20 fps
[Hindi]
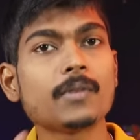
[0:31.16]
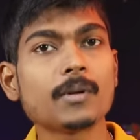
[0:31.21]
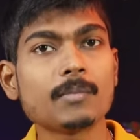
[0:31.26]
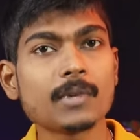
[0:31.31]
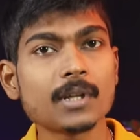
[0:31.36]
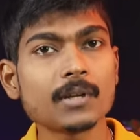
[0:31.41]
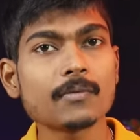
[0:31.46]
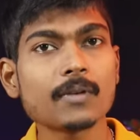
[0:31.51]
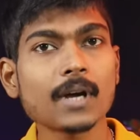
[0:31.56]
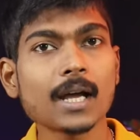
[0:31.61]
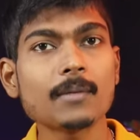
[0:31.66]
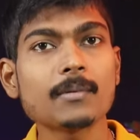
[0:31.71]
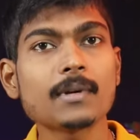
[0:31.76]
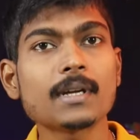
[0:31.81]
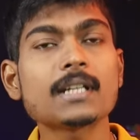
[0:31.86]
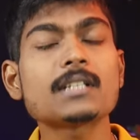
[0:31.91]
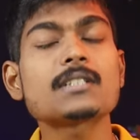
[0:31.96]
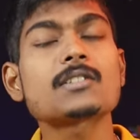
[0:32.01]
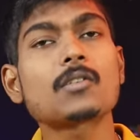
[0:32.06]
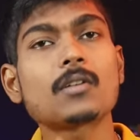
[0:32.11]
55
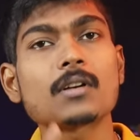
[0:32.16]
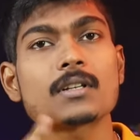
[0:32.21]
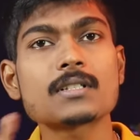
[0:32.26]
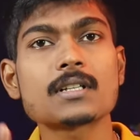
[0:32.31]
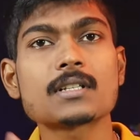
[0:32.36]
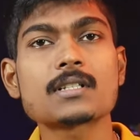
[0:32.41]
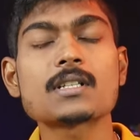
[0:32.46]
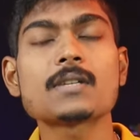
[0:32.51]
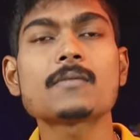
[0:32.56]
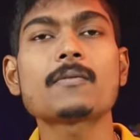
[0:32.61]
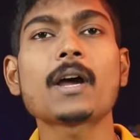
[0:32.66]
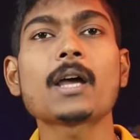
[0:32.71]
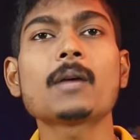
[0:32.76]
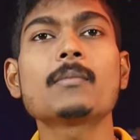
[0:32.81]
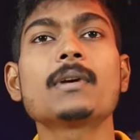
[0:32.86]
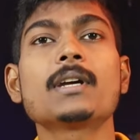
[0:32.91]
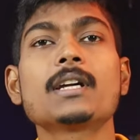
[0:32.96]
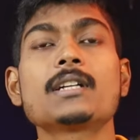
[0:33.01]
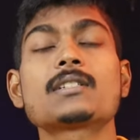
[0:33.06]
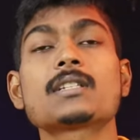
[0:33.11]
एच और
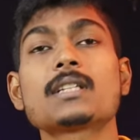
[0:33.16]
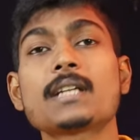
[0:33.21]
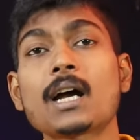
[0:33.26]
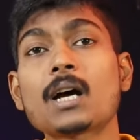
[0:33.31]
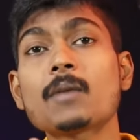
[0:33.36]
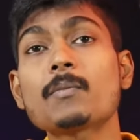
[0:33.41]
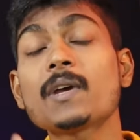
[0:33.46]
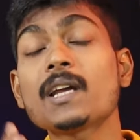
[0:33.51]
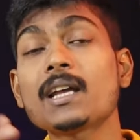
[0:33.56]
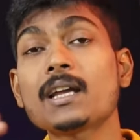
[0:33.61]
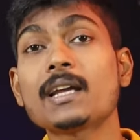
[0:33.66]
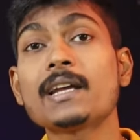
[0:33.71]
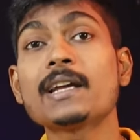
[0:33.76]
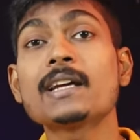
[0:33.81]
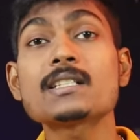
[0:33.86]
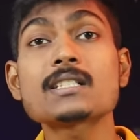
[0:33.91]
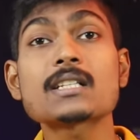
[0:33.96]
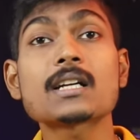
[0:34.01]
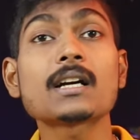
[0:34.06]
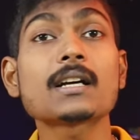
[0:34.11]
65 एच यहाँ पे
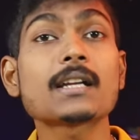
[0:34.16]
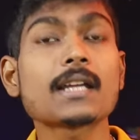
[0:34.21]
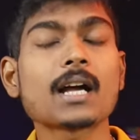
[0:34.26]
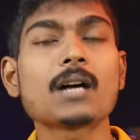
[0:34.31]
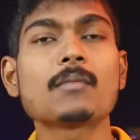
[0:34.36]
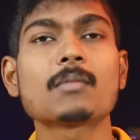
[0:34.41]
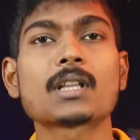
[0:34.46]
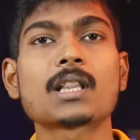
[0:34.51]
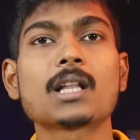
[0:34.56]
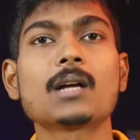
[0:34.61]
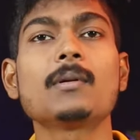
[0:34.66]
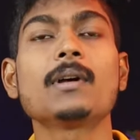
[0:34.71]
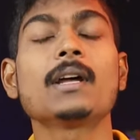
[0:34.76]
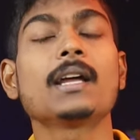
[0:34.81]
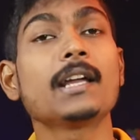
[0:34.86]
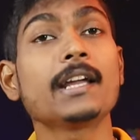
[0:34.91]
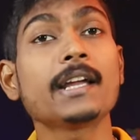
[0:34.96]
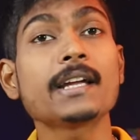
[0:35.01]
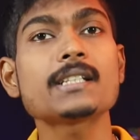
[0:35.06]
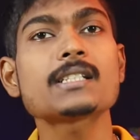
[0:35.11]
एच का क्या मतलब है
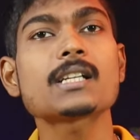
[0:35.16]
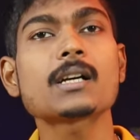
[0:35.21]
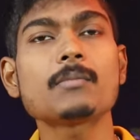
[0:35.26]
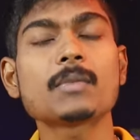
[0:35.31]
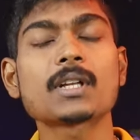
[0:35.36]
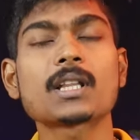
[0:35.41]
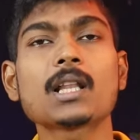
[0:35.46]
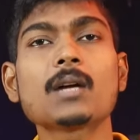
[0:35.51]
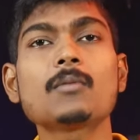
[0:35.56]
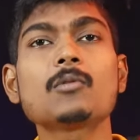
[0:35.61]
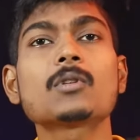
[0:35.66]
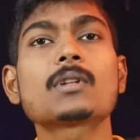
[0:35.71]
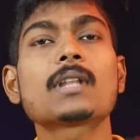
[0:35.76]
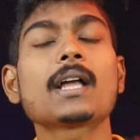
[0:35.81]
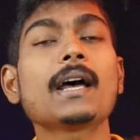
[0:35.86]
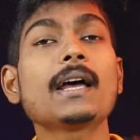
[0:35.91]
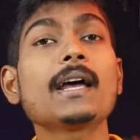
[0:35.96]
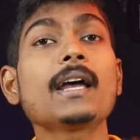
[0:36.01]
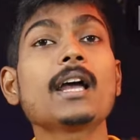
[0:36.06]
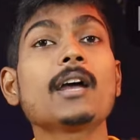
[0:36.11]
एच का मतलब
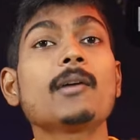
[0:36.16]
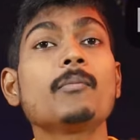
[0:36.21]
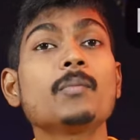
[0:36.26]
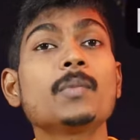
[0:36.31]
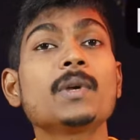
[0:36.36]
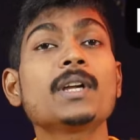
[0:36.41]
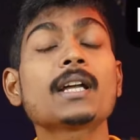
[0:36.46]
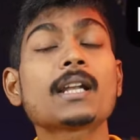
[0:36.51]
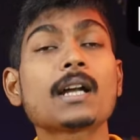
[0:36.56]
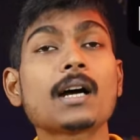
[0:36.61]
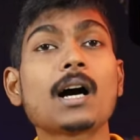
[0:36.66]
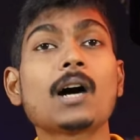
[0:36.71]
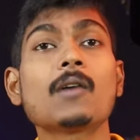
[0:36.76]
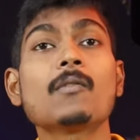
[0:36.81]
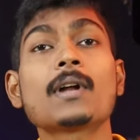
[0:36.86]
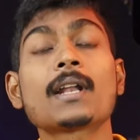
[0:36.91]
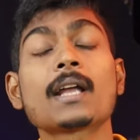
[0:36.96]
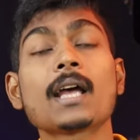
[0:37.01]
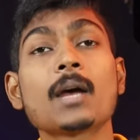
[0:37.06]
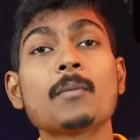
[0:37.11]
होता है एम्पियर
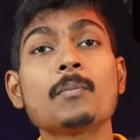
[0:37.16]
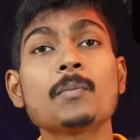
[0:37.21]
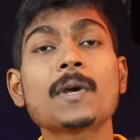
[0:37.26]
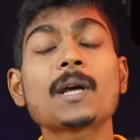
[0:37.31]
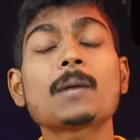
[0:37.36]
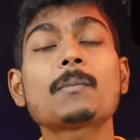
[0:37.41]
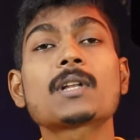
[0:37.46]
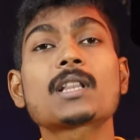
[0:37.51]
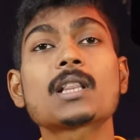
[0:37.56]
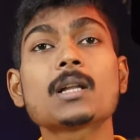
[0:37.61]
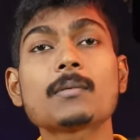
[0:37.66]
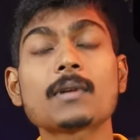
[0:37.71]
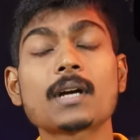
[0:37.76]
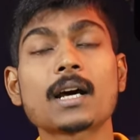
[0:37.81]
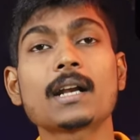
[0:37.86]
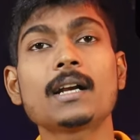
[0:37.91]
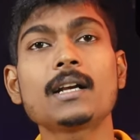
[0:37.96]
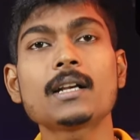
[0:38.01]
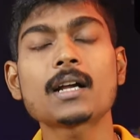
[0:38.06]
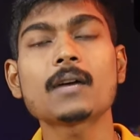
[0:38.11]
आवर एम्पियर मतलब
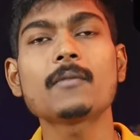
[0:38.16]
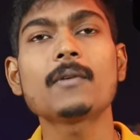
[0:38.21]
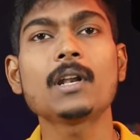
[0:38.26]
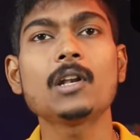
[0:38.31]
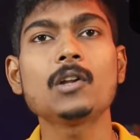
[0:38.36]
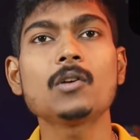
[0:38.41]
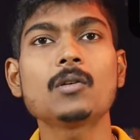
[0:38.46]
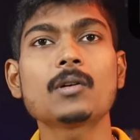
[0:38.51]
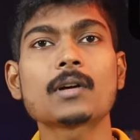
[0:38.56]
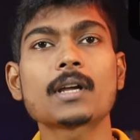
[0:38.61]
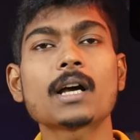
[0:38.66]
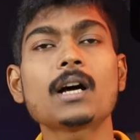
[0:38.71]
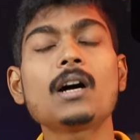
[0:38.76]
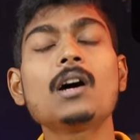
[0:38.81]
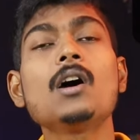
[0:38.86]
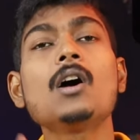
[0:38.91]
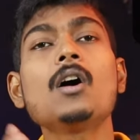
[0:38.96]
करंट का वैल्यू हो गया